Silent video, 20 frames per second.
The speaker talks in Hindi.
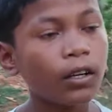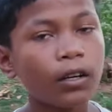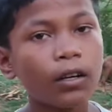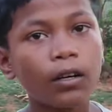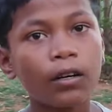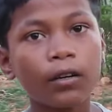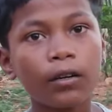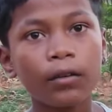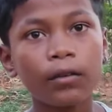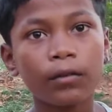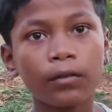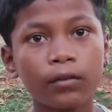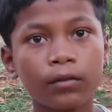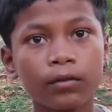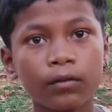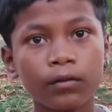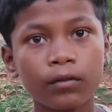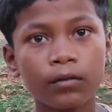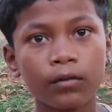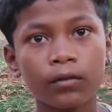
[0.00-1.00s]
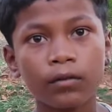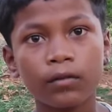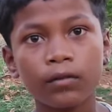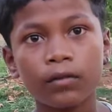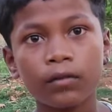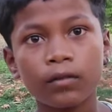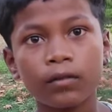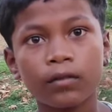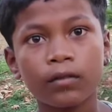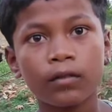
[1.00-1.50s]
और हाथी से
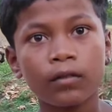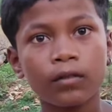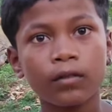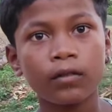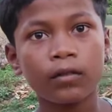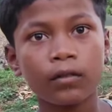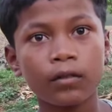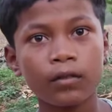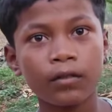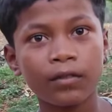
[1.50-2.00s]
बचने के लिए क्या